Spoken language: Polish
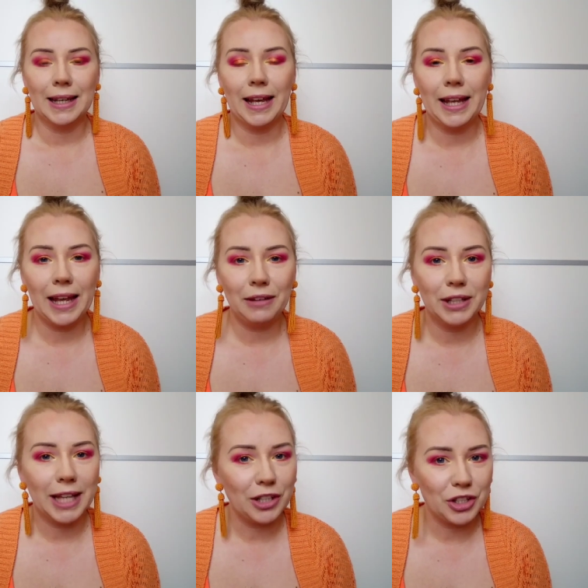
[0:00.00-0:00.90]
Hej, hej,
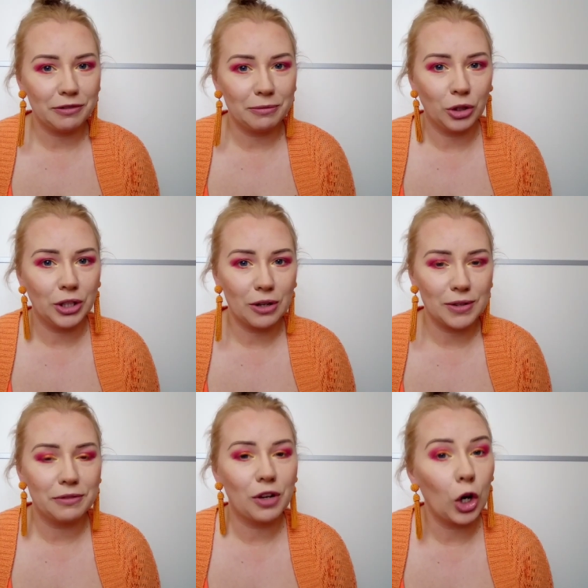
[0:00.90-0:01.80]
witajcie moi
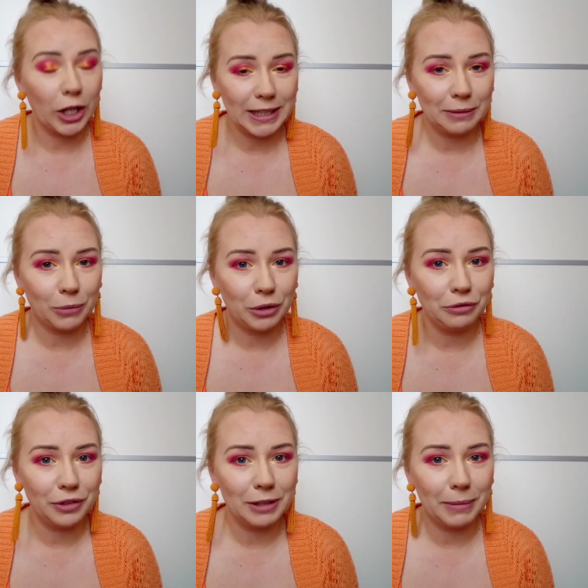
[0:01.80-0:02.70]
drodzy w kolejnym moim
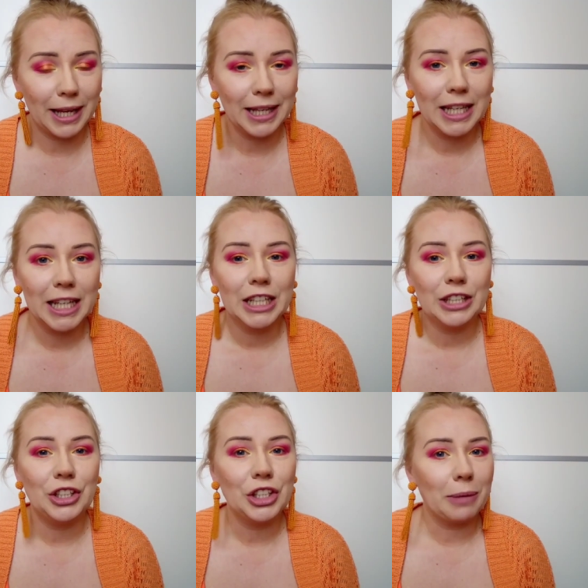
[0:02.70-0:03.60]
filmie.
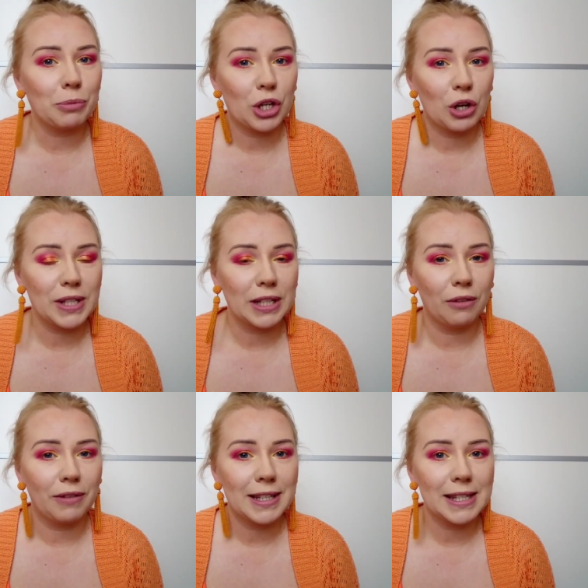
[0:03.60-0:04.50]
Dzisiaj przychodzę
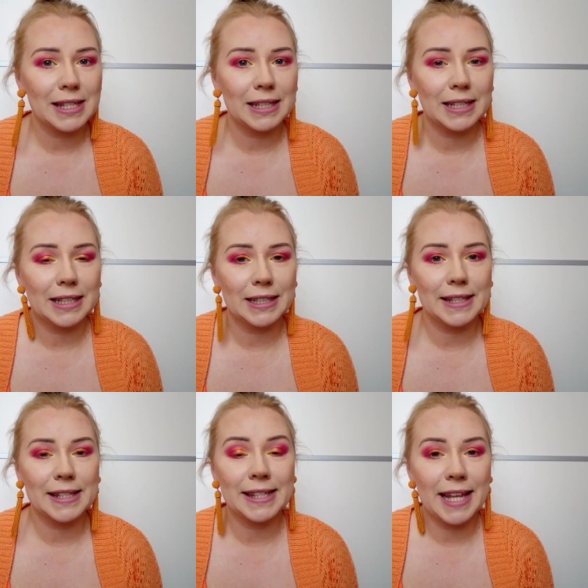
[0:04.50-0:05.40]
do Was e,
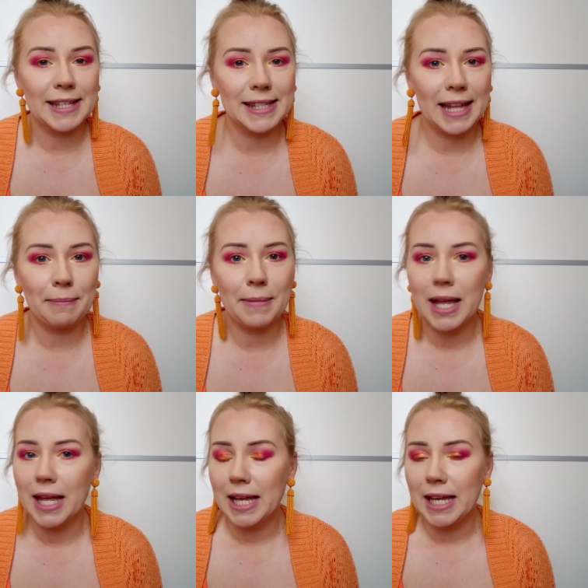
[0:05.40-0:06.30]
z testem
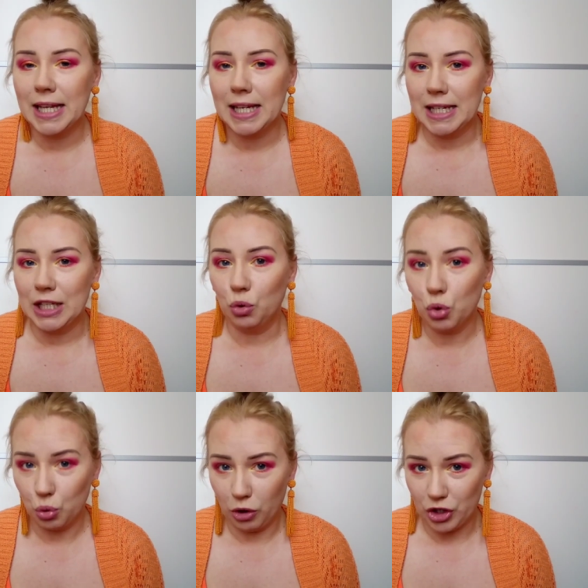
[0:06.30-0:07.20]

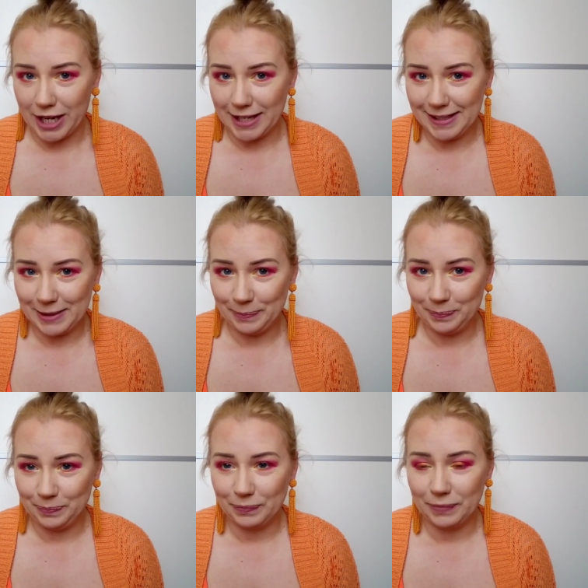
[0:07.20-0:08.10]
tuszu do rzęs
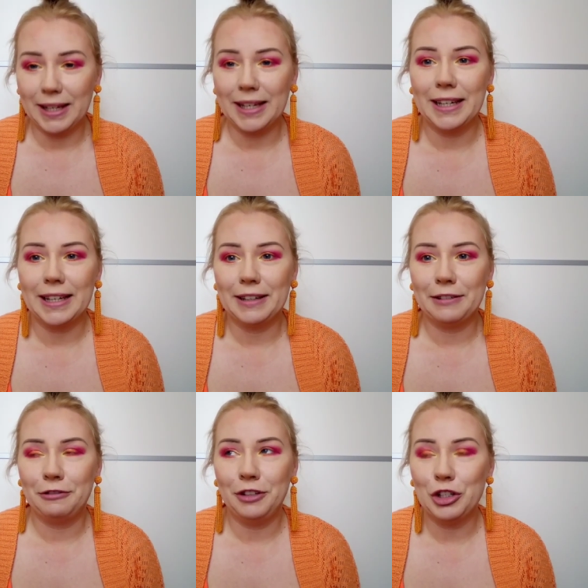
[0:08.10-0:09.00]
e,
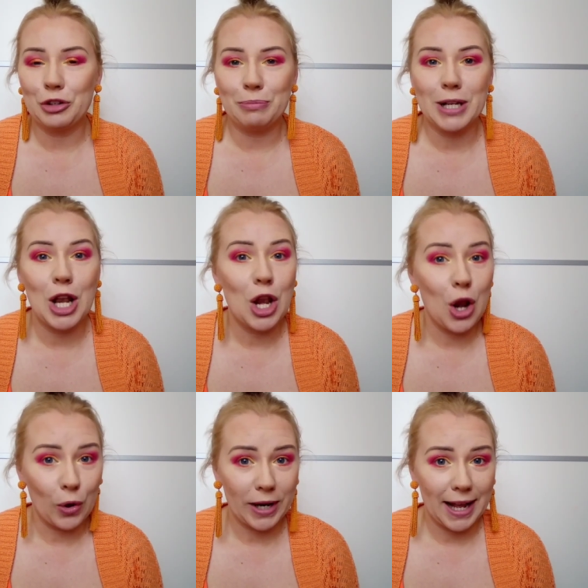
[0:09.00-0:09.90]
firmy
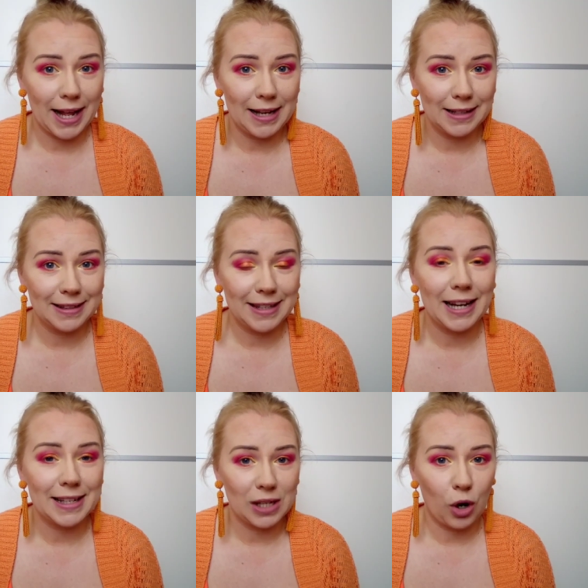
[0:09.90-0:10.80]
L'Oreal
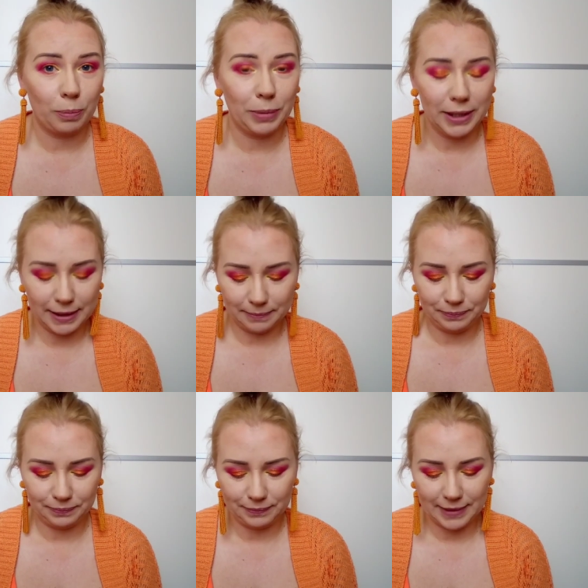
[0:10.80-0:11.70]
Telescopic,
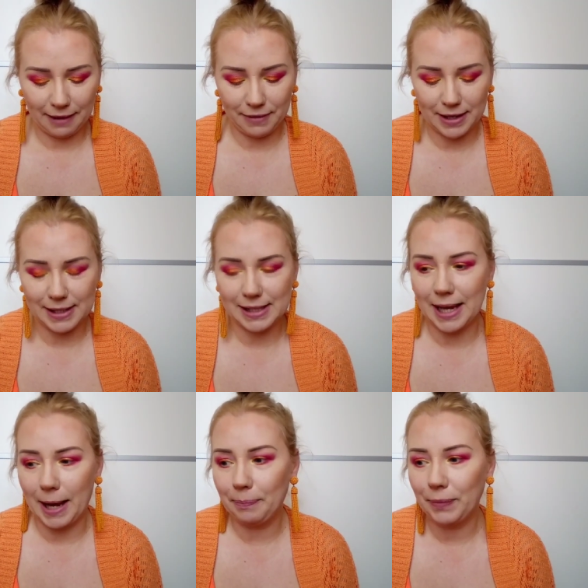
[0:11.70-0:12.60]
ta
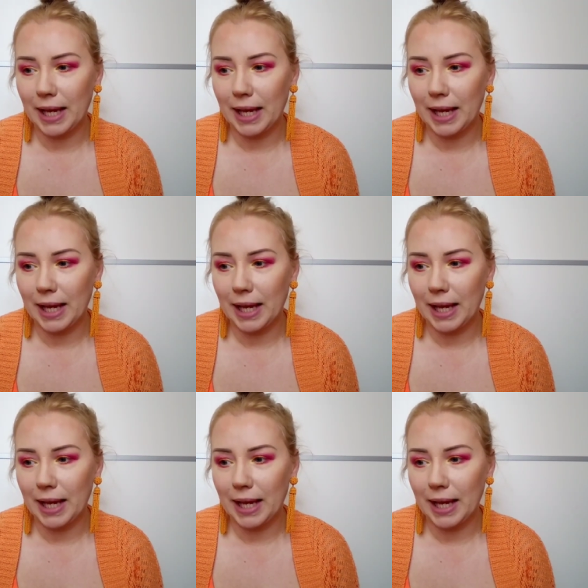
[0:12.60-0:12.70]
wersja.